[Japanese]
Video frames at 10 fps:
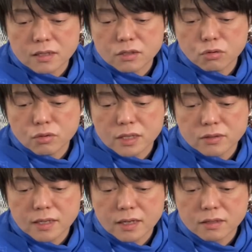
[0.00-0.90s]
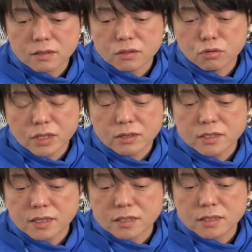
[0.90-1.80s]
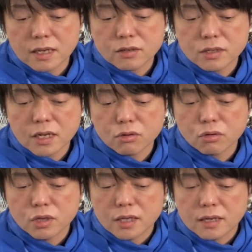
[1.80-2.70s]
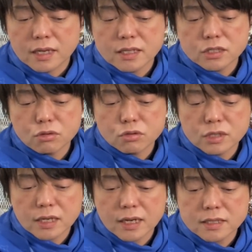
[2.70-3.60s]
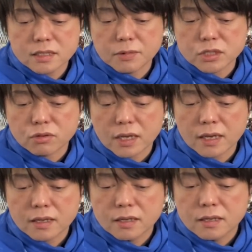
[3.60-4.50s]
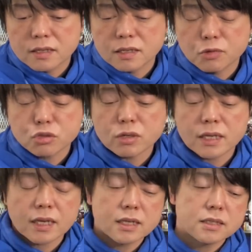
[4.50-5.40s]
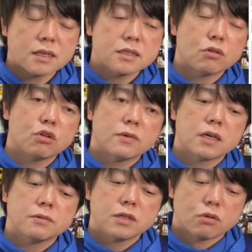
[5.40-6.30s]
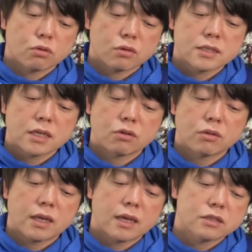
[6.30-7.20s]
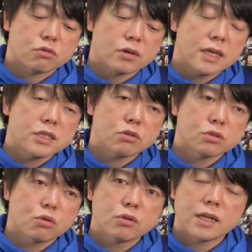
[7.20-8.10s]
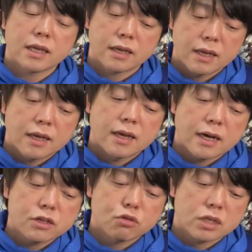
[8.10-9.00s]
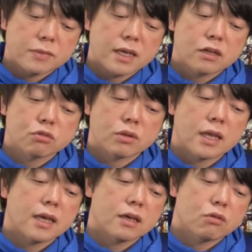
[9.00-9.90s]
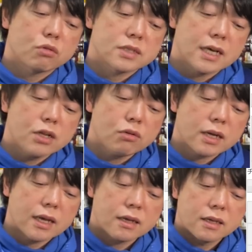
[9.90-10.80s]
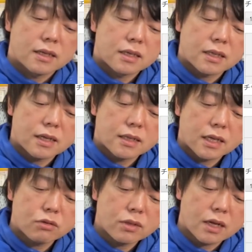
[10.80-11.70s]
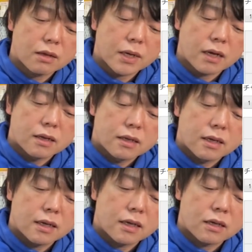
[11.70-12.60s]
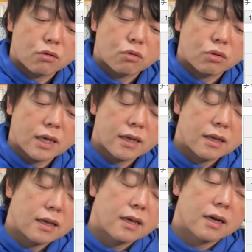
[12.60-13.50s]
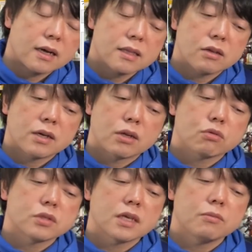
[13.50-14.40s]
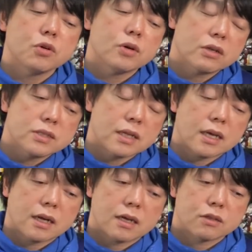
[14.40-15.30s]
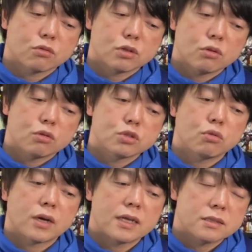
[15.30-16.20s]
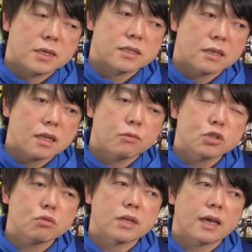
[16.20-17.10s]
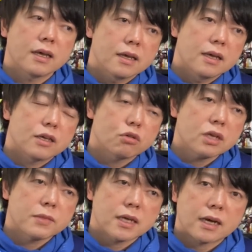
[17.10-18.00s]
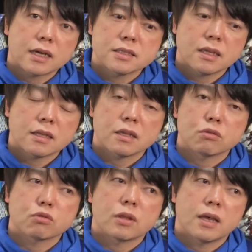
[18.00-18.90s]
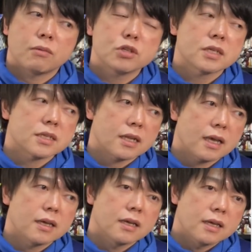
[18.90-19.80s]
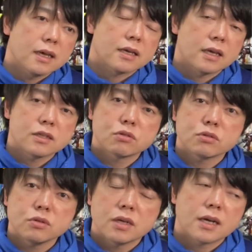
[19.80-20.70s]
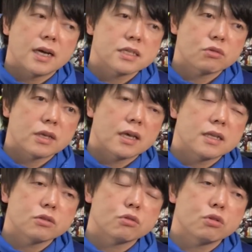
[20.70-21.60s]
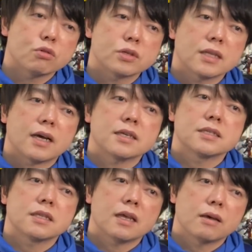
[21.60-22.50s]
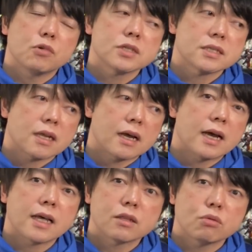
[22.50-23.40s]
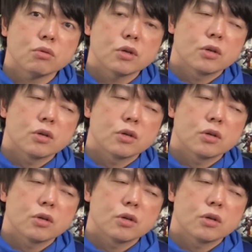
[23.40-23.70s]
い、420円ですね、ぐらいのレンジを繰り返してますよね。でもちろんね、厳選してこの番組ではお届けしているので、そのレンジの底根にあるように見えるので、この材料がね、期待できるんであれば、えー、今後ね、えー、上がっていく可能性もあるんじゃないかなということでご紹介しました。ただもちろんね、去年まで赤字だったということで、もしかしたらね、えー、継続、会社の継続力に対して、もしかしたらアラート、